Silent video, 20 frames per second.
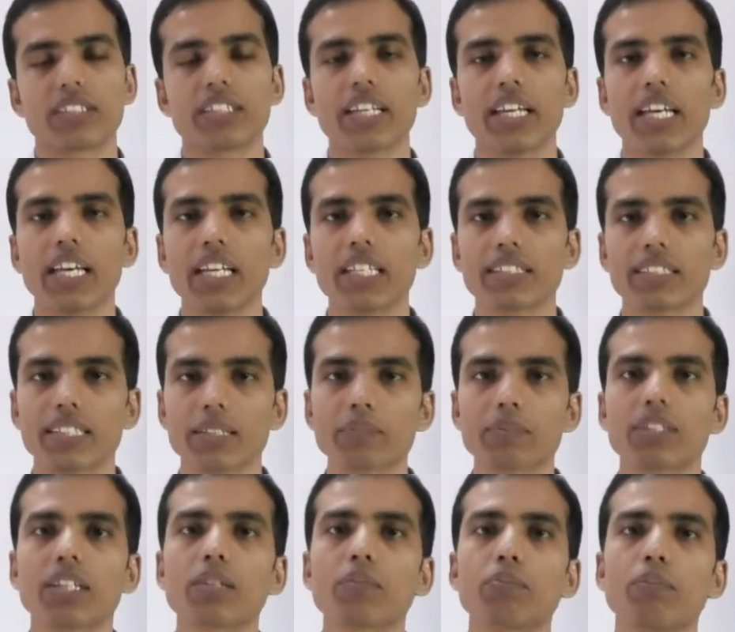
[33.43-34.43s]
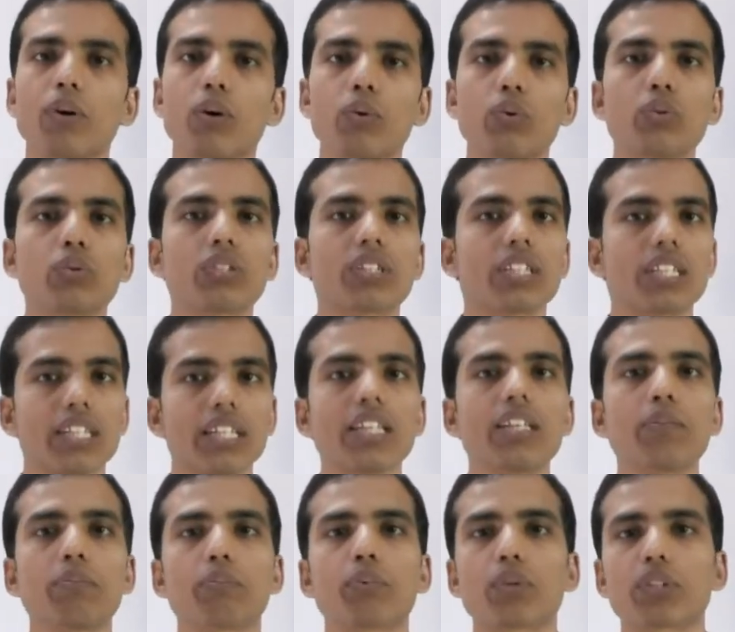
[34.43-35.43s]
ये चैप्टर बहुत ही
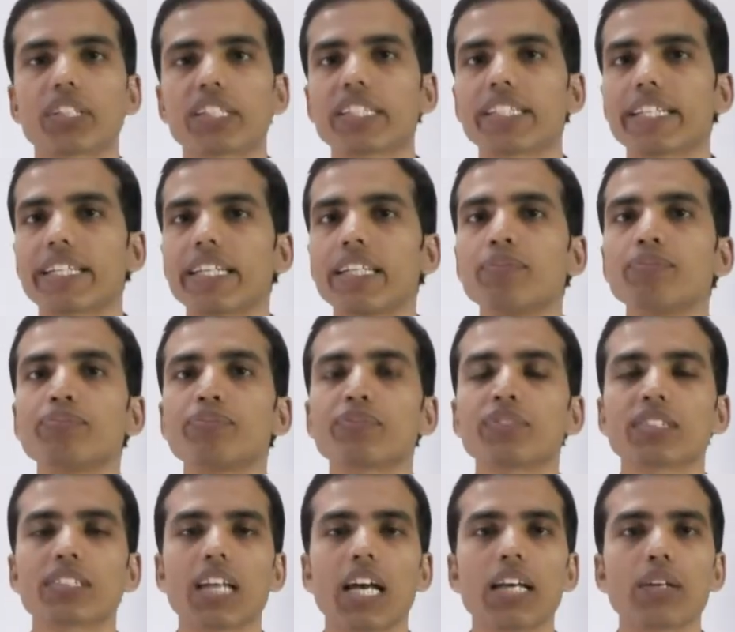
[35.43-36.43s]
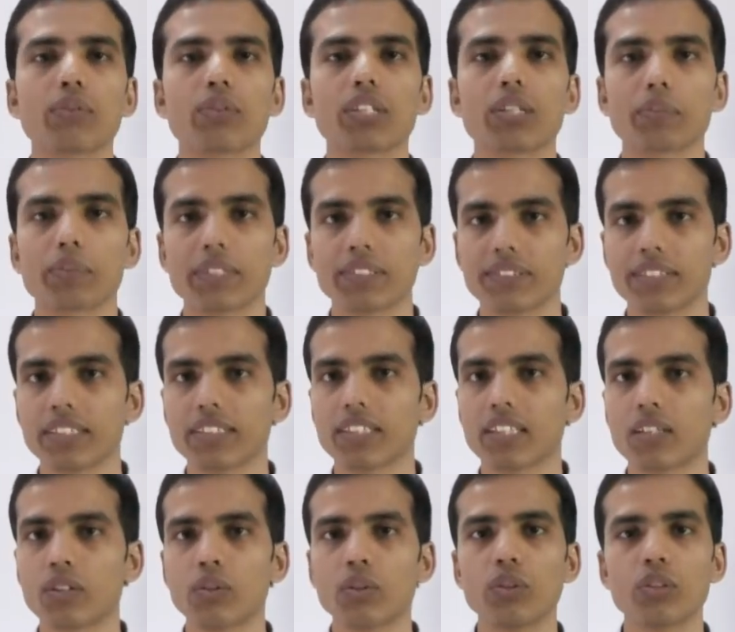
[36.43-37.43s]
इम्पोर्टेंट है चाहे वो
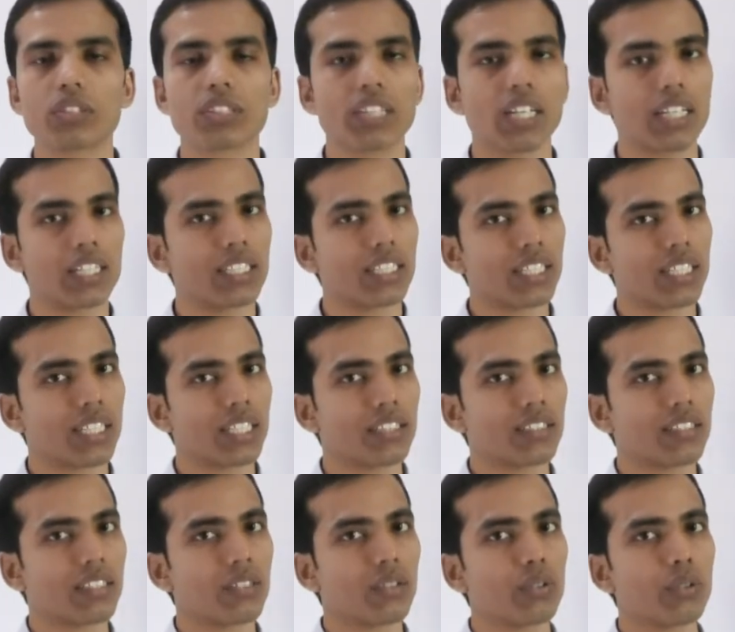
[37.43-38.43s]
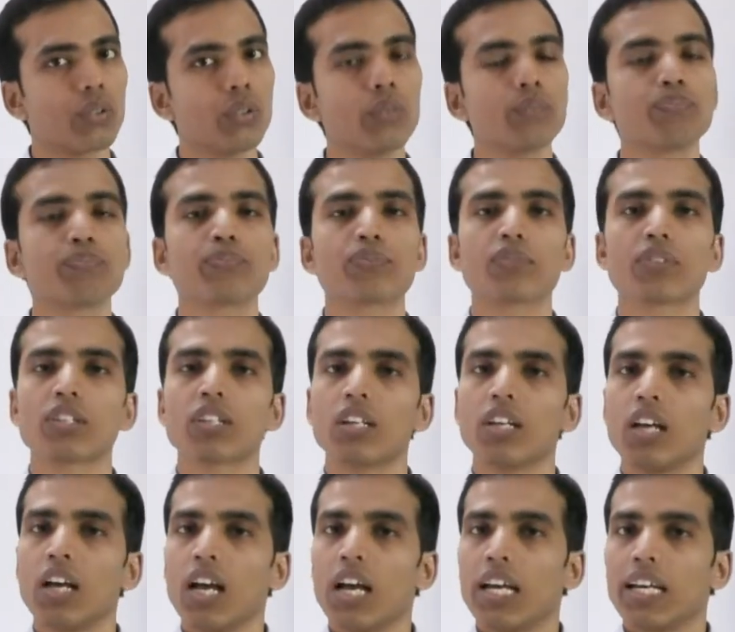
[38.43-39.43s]
डिफ्रेंसिएशन हो या इंटीग्रेशन हो
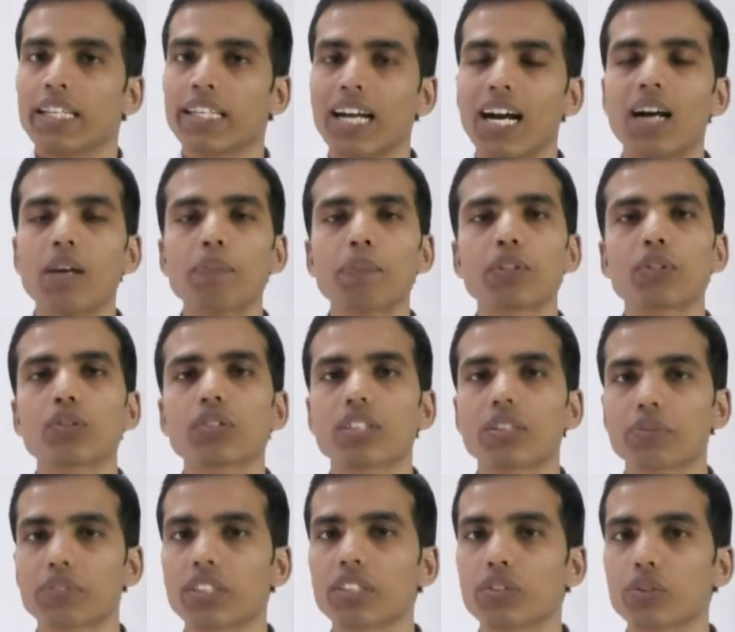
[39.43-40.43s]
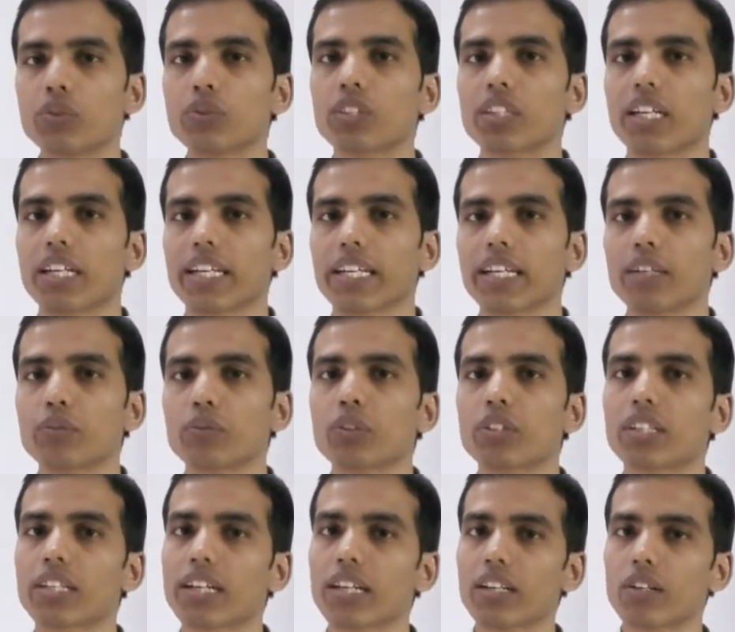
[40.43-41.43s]
यहाँ पे जो सब्सटीट्यूट करेंगे वो
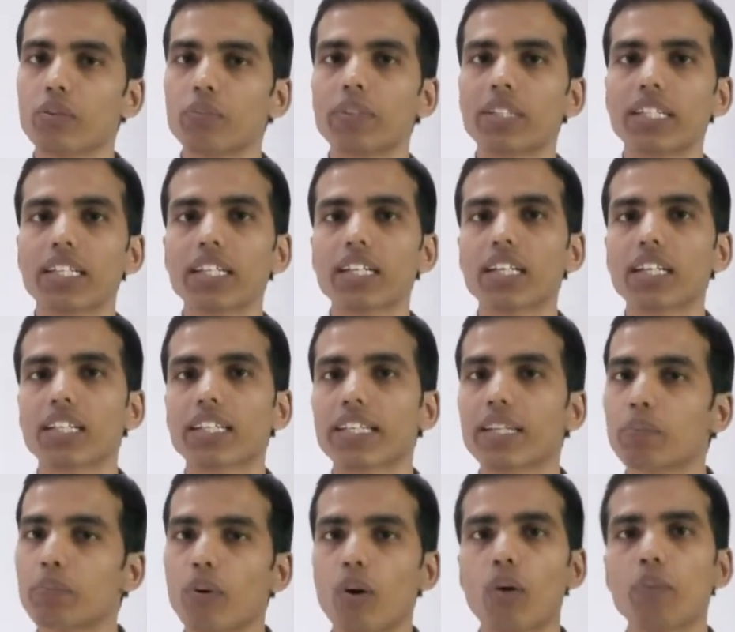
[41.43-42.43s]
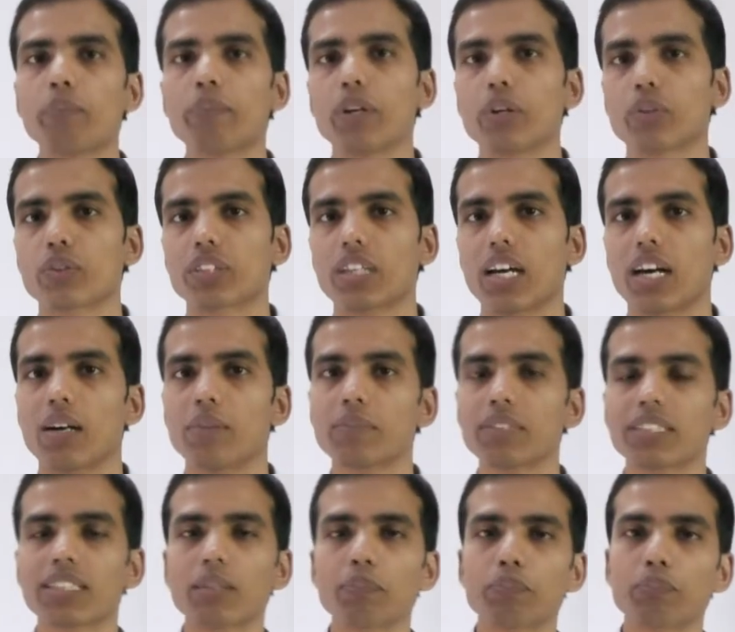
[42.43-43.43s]
ट्रिग्नोमेट्रिक के फॉर्म में होता है
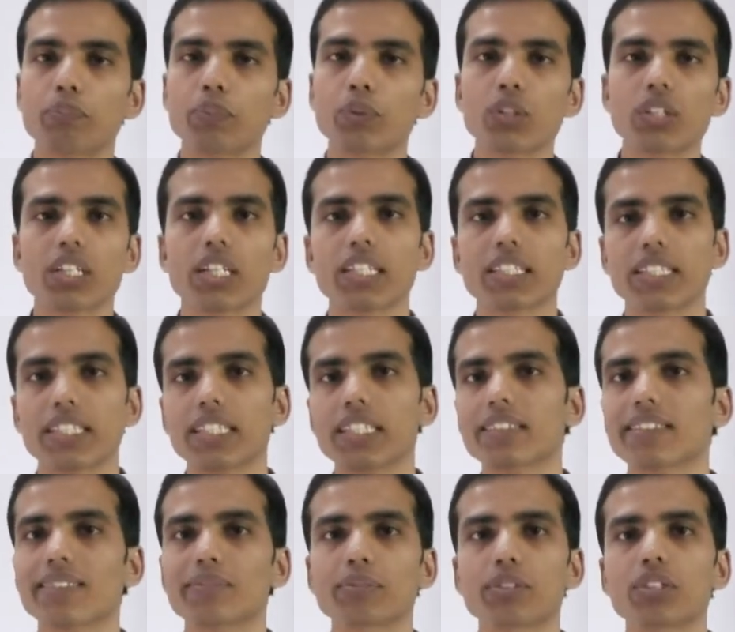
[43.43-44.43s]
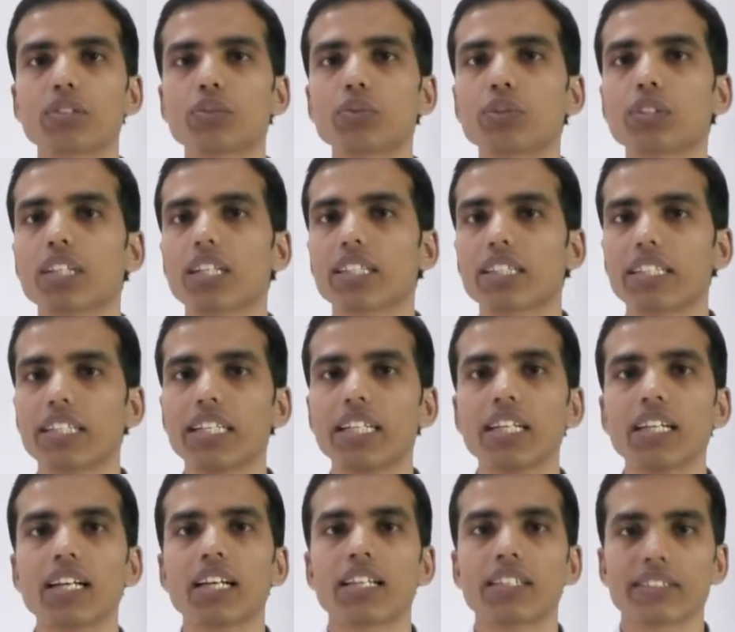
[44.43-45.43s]
हमेशा पुट करते हैं या सब्सटीट्यूट करते
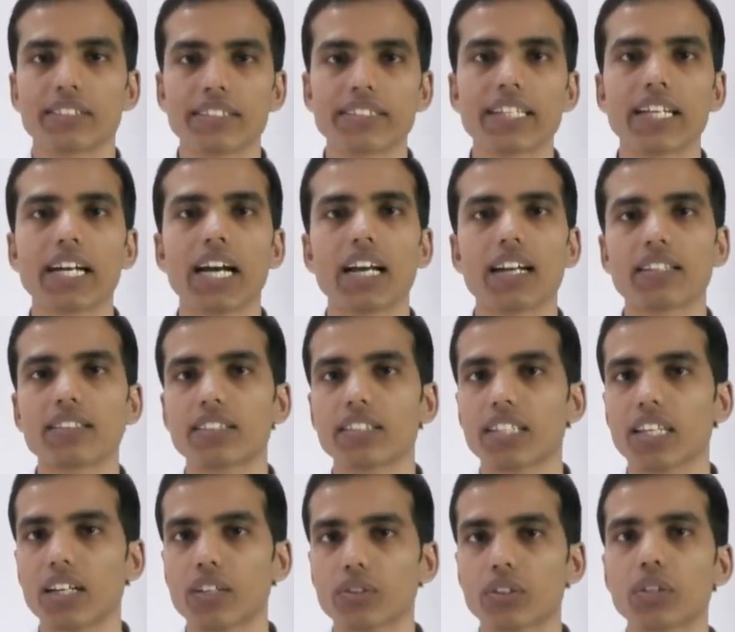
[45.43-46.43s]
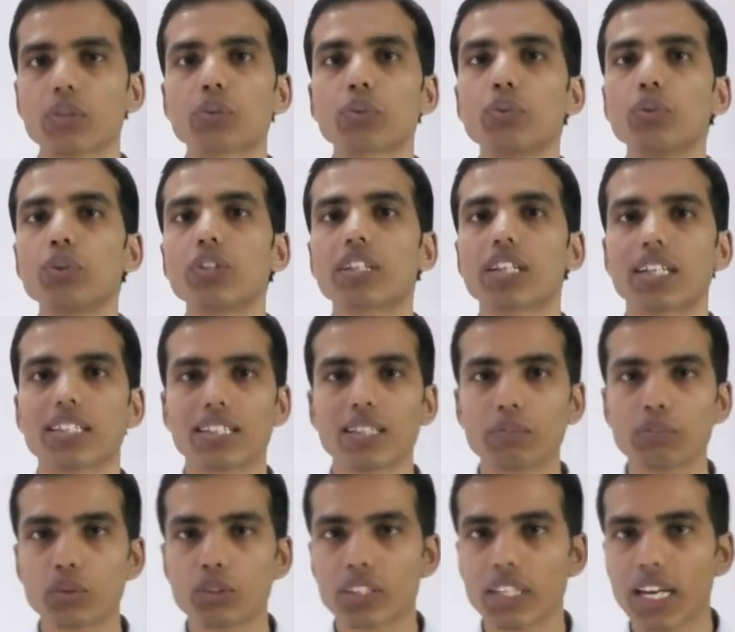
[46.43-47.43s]
हैं जिसके कारण से क्या होता है रूट खत्म
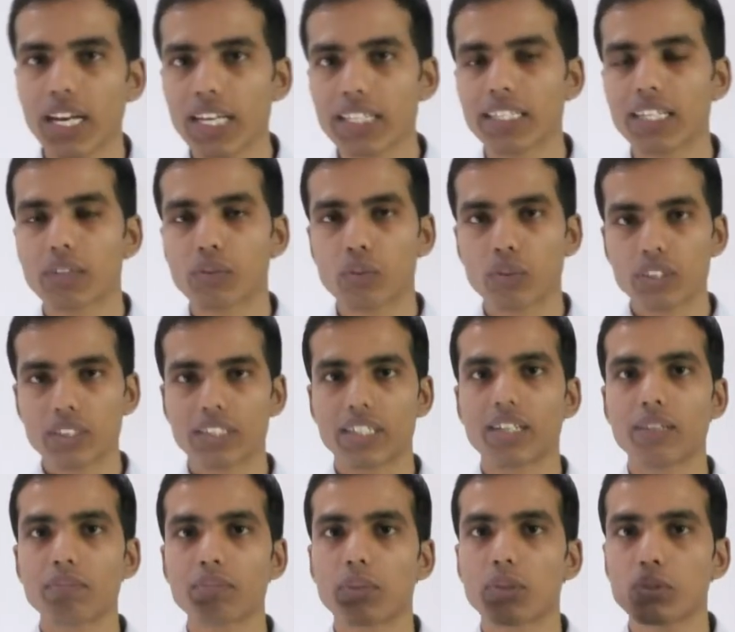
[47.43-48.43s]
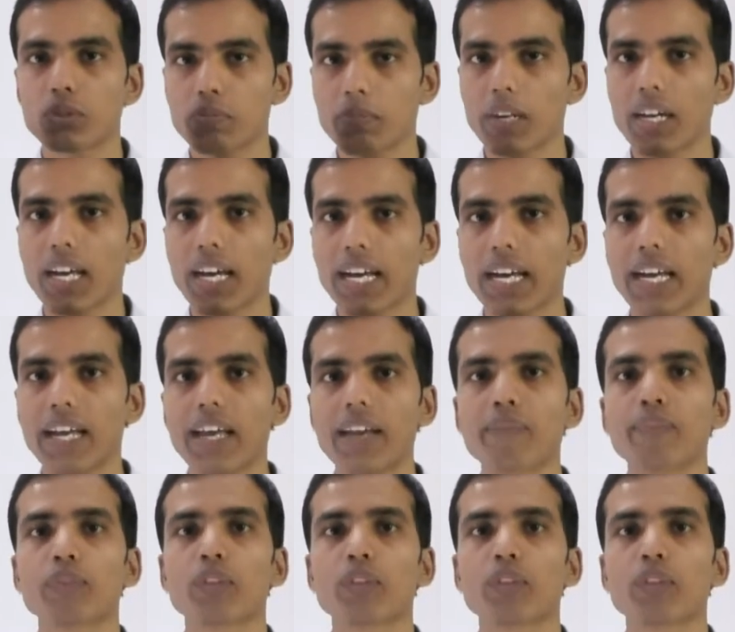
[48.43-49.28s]
होता है या कोई टर्म बहुत बड़ा है